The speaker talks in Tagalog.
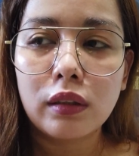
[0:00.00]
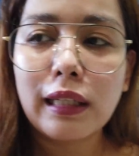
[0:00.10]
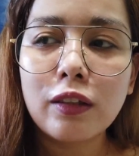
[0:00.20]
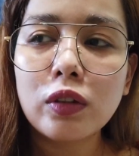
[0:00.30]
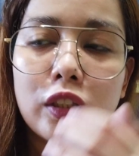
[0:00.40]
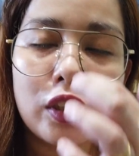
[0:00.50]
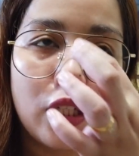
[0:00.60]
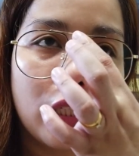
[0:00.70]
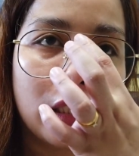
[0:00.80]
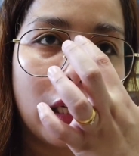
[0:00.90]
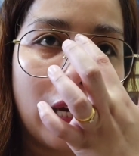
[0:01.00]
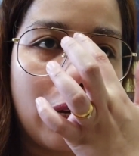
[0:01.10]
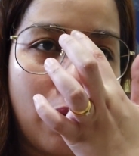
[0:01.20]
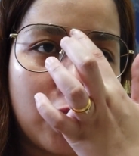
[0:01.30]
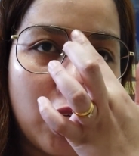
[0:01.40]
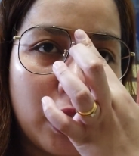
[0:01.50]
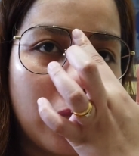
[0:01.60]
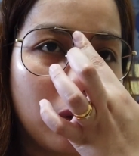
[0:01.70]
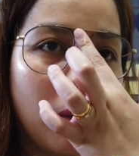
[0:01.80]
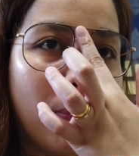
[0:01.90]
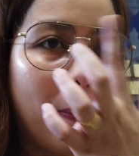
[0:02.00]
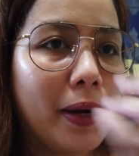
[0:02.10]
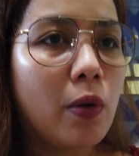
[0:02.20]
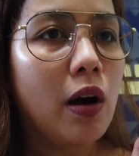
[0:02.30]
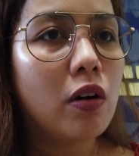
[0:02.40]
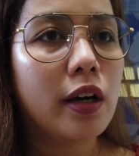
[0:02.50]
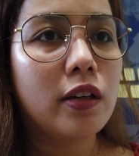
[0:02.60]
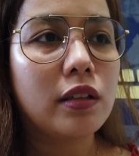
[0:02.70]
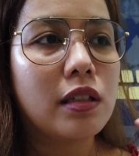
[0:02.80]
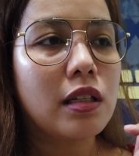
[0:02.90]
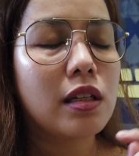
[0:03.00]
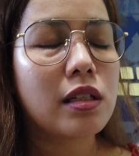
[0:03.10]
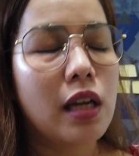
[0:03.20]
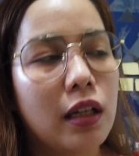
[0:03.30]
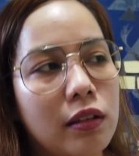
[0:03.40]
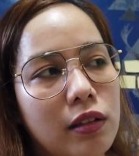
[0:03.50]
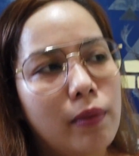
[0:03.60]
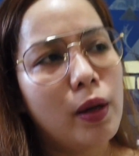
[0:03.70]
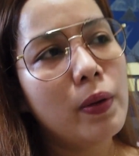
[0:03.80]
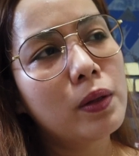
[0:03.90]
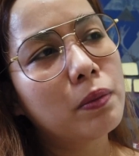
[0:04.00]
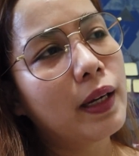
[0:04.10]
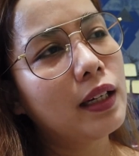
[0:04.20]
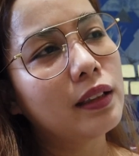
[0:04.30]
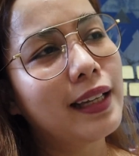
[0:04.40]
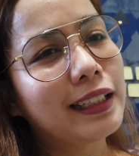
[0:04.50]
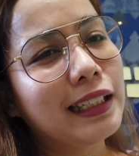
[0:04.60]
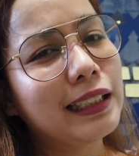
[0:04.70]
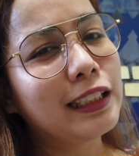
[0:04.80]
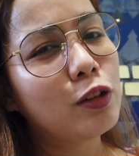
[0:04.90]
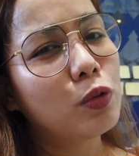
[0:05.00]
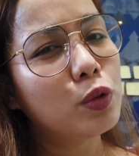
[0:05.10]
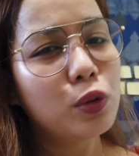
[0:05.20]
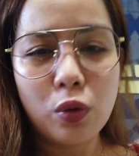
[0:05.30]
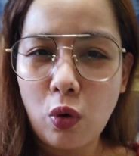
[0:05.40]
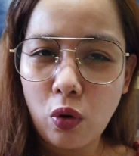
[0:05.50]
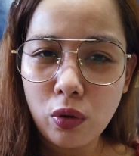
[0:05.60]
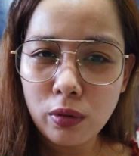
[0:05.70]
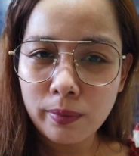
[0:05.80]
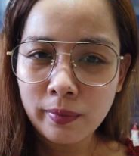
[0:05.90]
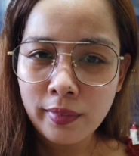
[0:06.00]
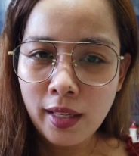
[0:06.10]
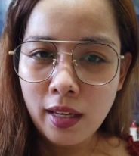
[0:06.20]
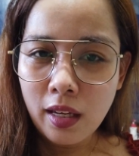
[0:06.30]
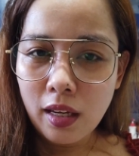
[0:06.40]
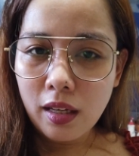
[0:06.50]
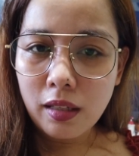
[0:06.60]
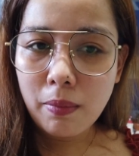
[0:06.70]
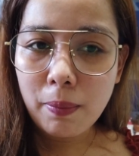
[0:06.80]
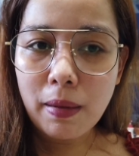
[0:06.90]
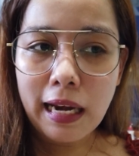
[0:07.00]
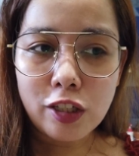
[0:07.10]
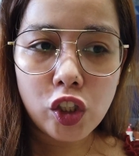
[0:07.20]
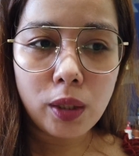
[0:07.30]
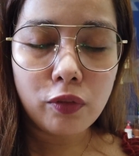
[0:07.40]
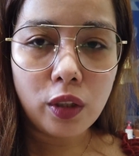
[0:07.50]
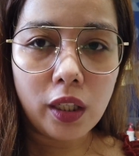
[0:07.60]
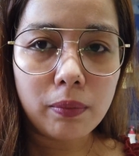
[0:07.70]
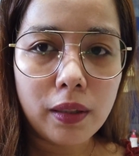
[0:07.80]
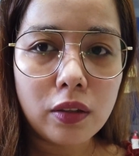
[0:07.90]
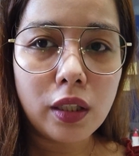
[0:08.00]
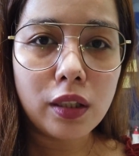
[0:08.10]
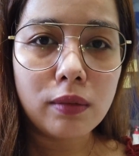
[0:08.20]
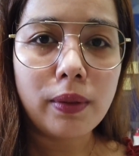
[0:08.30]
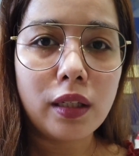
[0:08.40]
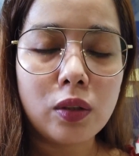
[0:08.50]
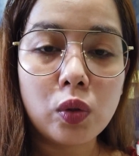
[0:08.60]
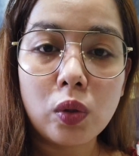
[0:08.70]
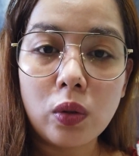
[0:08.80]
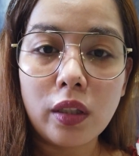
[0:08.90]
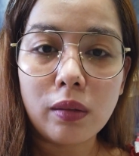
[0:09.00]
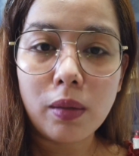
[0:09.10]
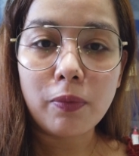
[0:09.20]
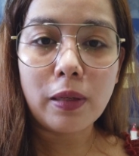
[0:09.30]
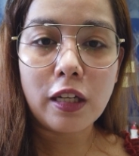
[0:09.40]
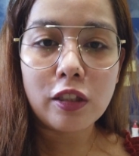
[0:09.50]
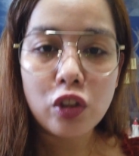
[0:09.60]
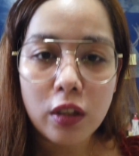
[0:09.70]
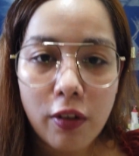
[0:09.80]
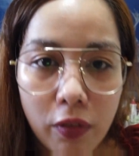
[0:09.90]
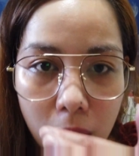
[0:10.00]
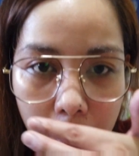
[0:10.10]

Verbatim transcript: tagal ko na siyang nagagawa. Actually, kung magpapagawa ko ngayon, this is the second time. Ewan ko ba, dati hindi ko gusto na magpa-lash sleeve ulit. Pero ngayon, parang gusto ko ulit magpa-lash sleeve.